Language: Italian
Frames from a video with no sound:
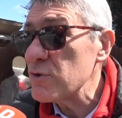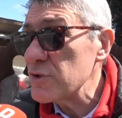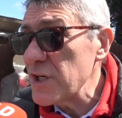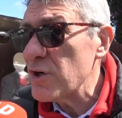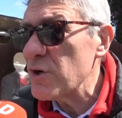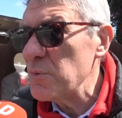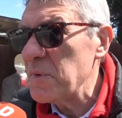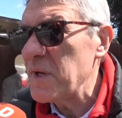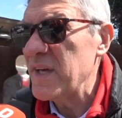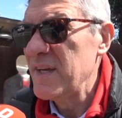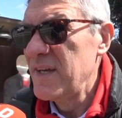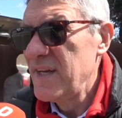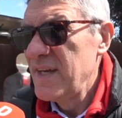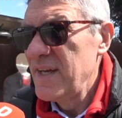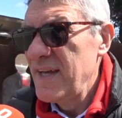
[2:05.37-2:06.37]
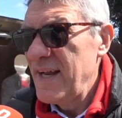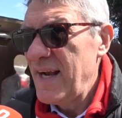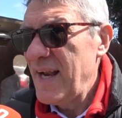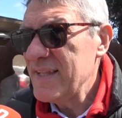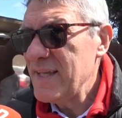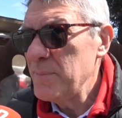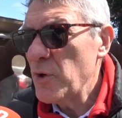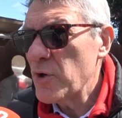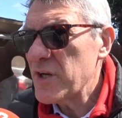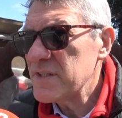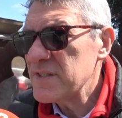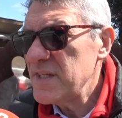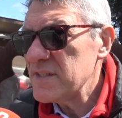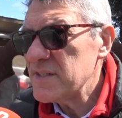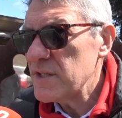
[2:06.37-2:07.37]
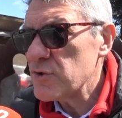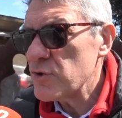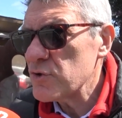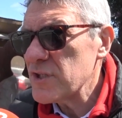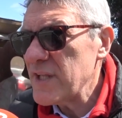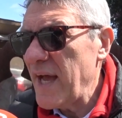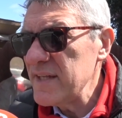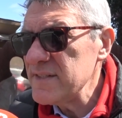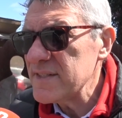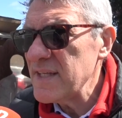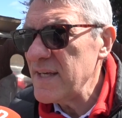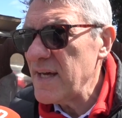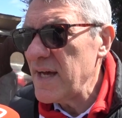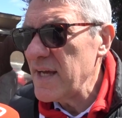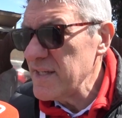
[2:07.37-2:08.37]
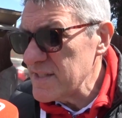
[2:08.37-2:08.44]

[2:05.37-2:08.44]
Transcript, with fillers: così come la democrazia si sostanzia,